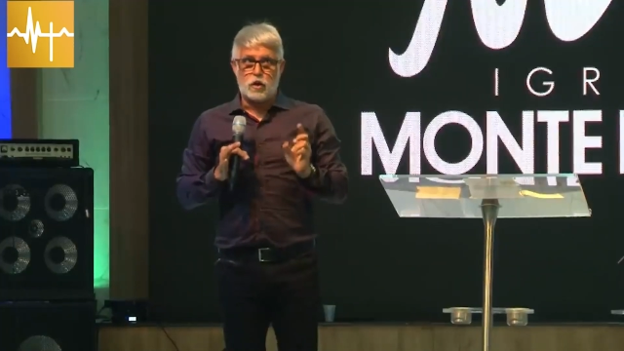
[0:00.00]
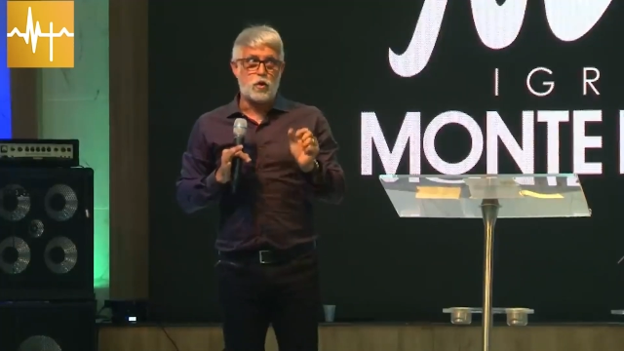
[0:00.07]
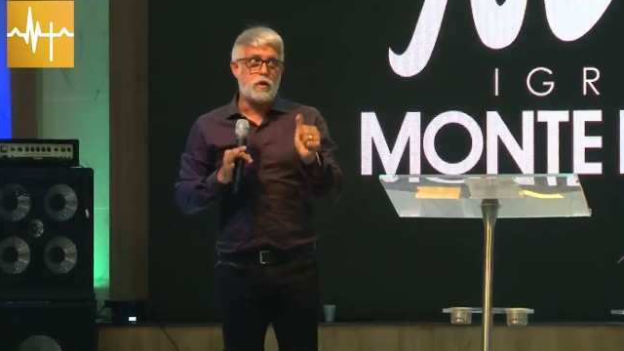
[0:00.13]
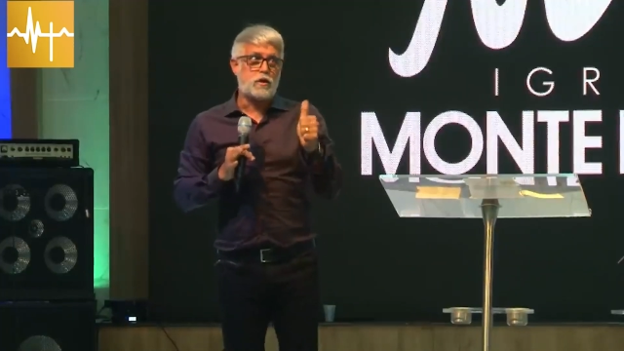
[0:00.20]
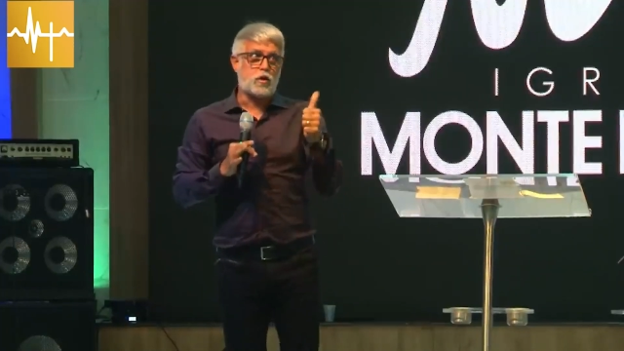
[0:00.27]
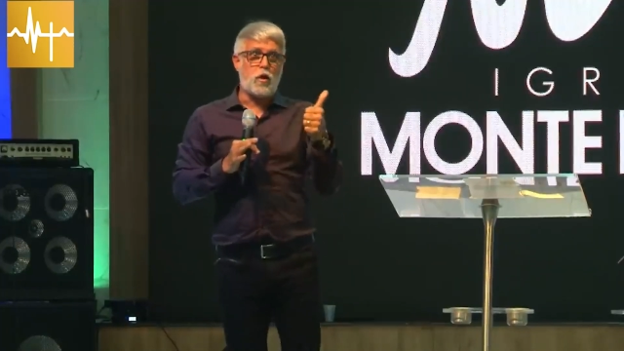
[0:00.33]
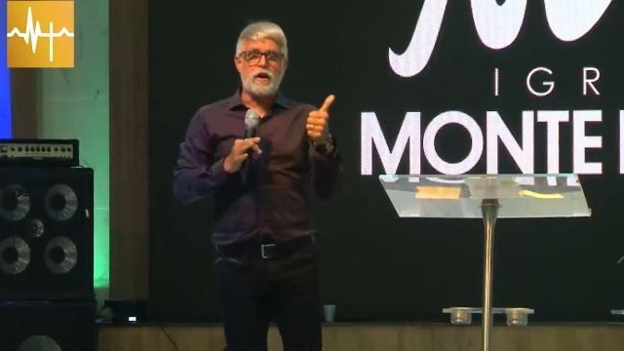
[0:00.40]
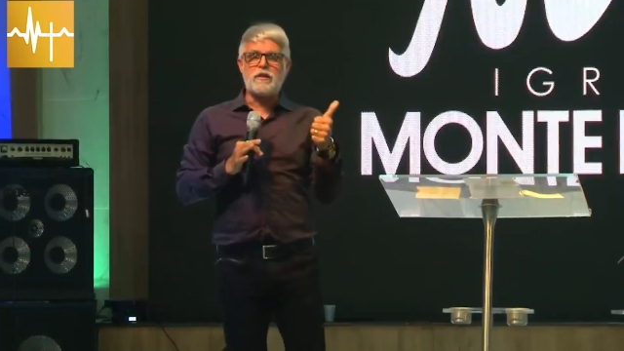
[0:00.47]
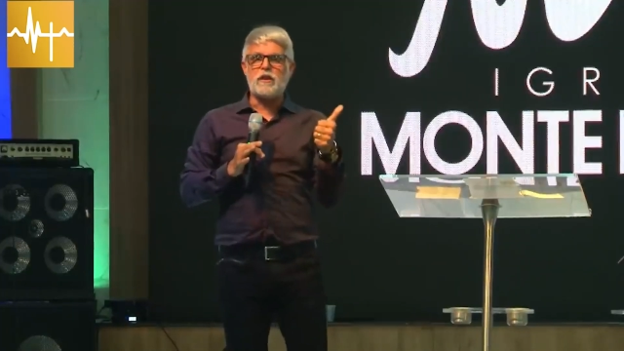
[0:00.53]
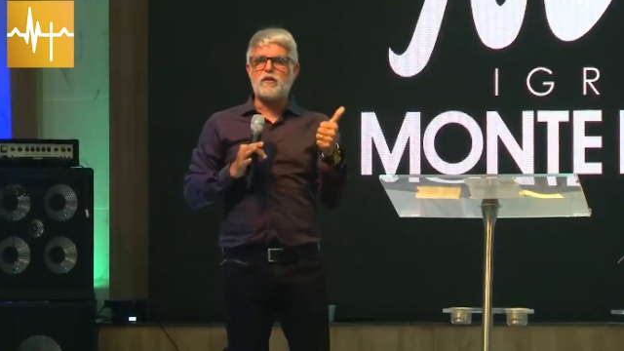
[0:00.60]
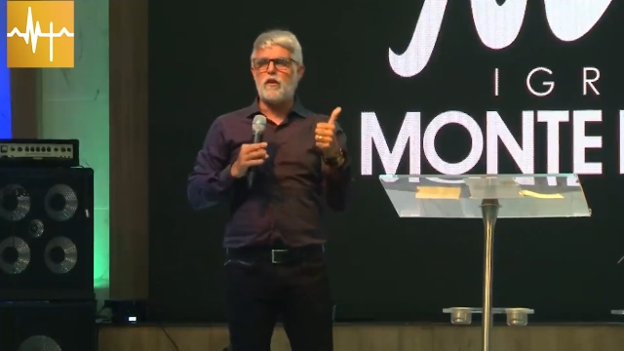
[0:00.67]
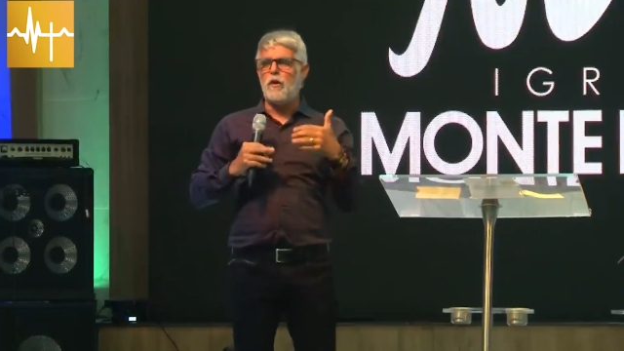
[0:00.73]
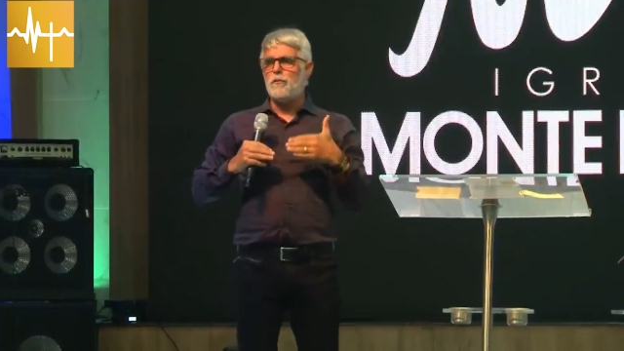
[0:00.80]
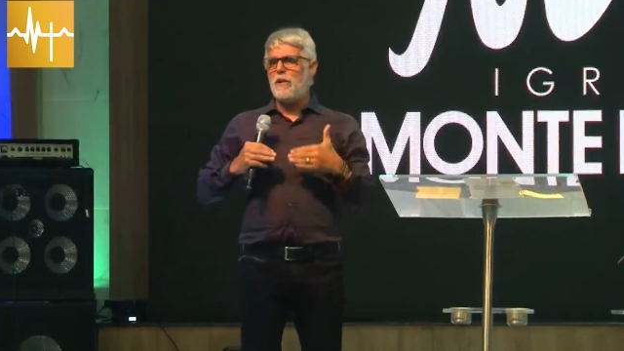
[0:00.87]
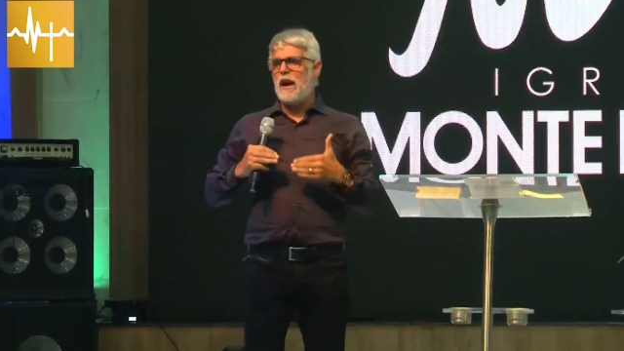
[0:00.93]
Suas
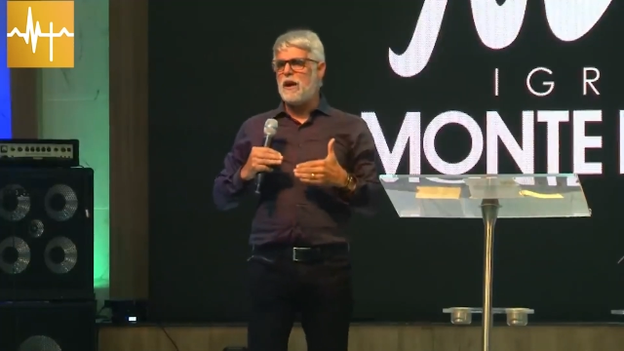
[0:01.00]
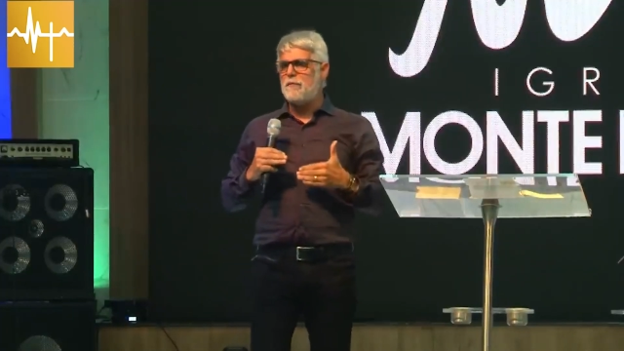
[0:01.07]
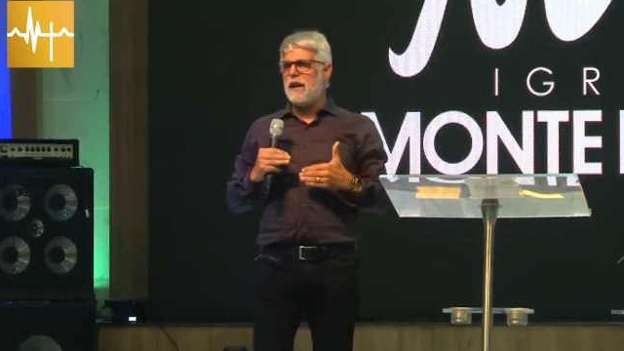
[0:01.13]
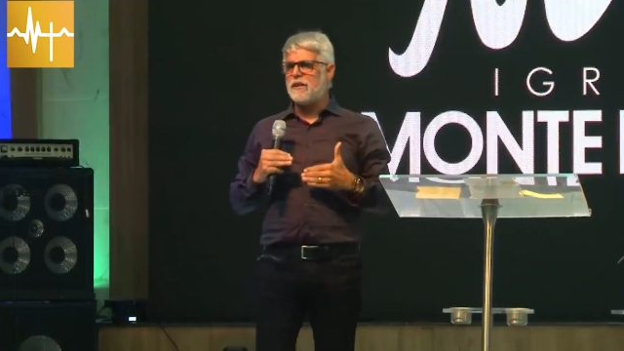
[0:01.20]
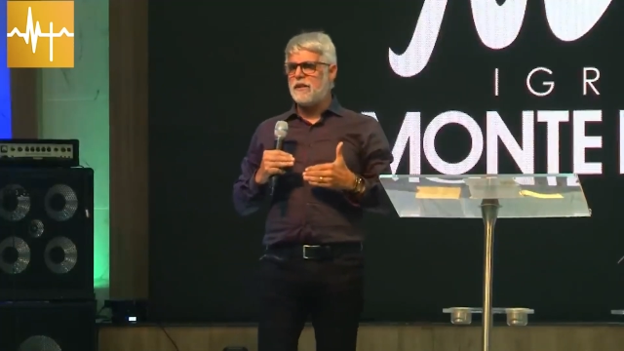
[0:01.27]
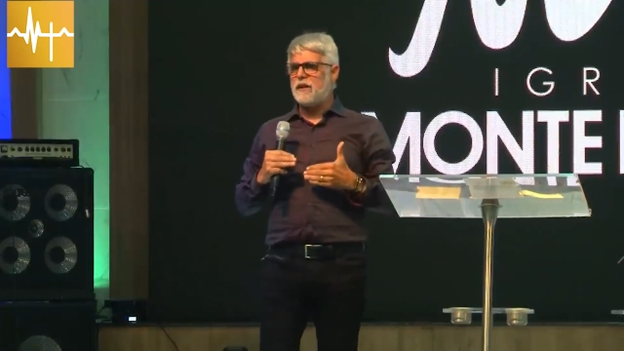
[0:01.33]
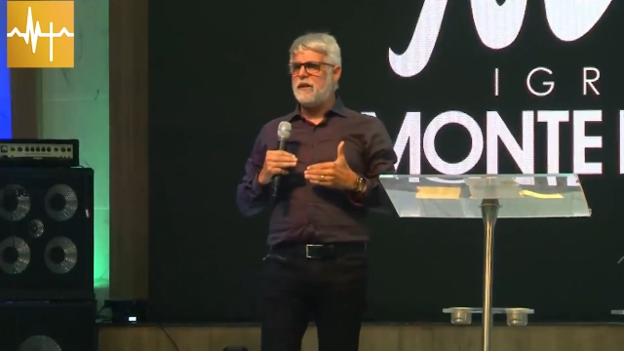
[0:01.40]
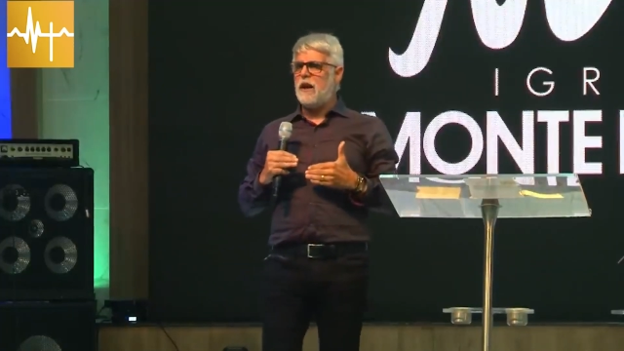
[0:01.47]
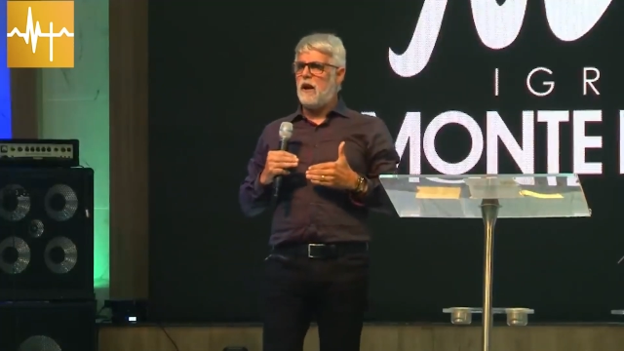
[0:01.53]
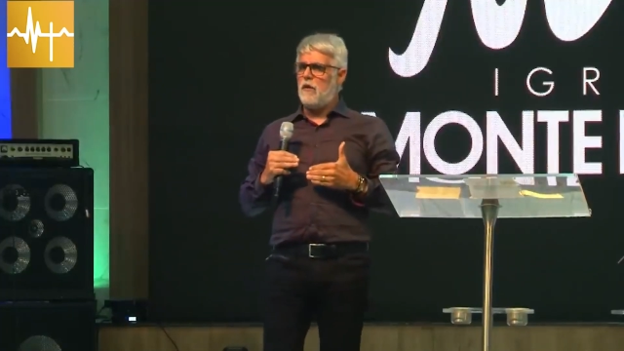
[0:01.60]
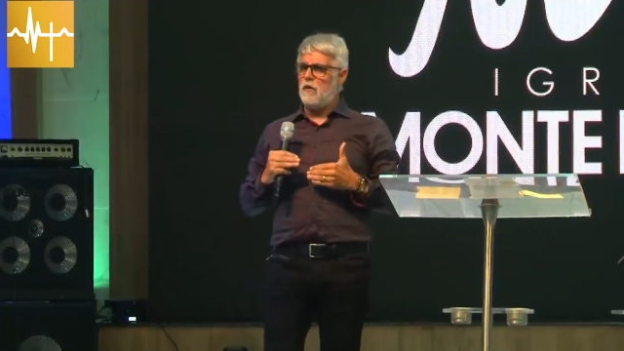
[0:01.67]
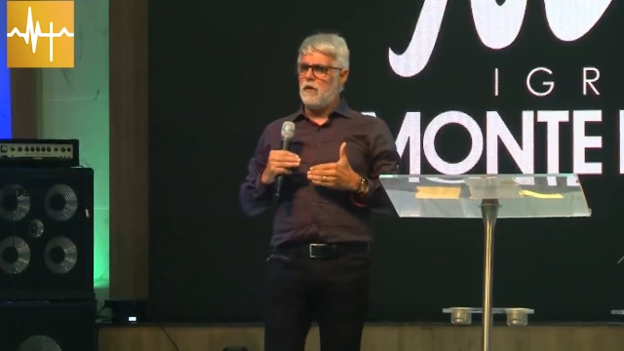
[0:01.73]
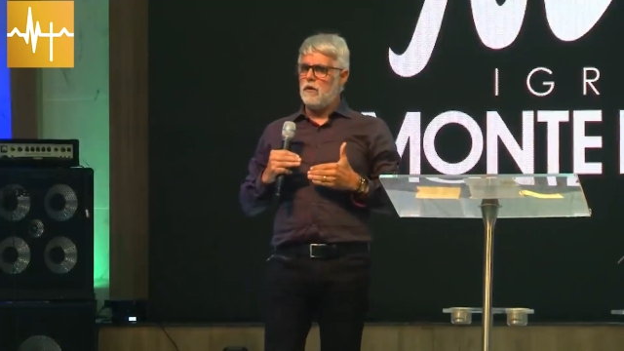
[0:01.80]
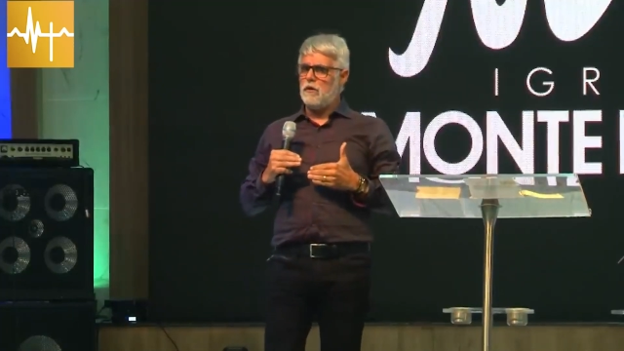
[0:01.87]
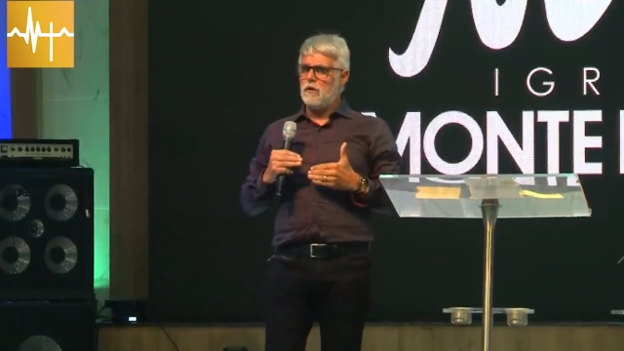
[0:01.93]
coisas vão bem
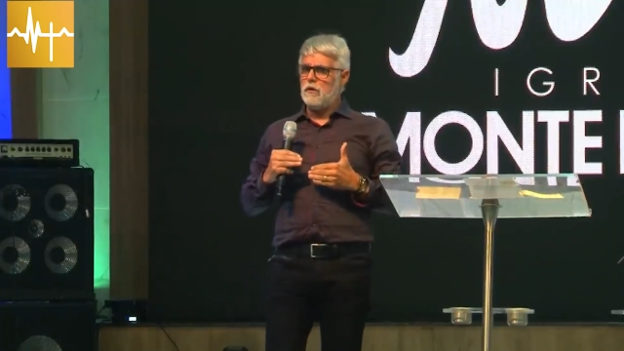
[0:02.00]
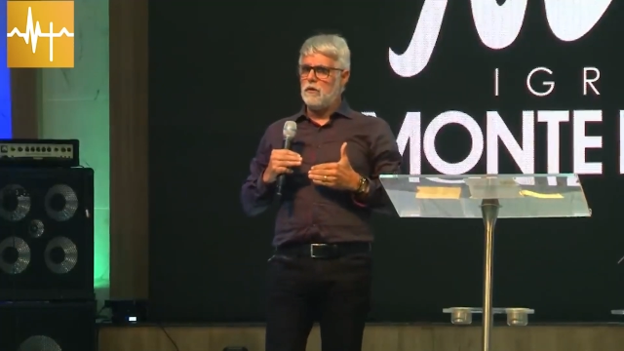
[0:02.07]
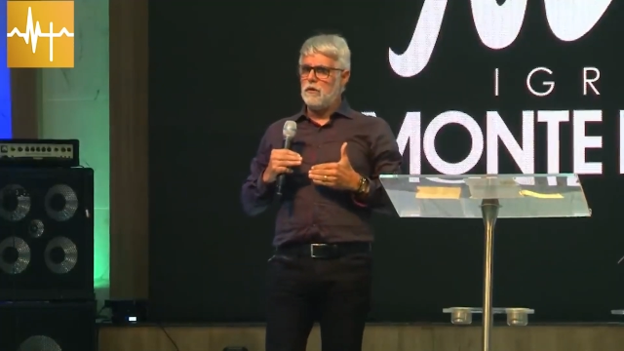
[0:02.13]
material.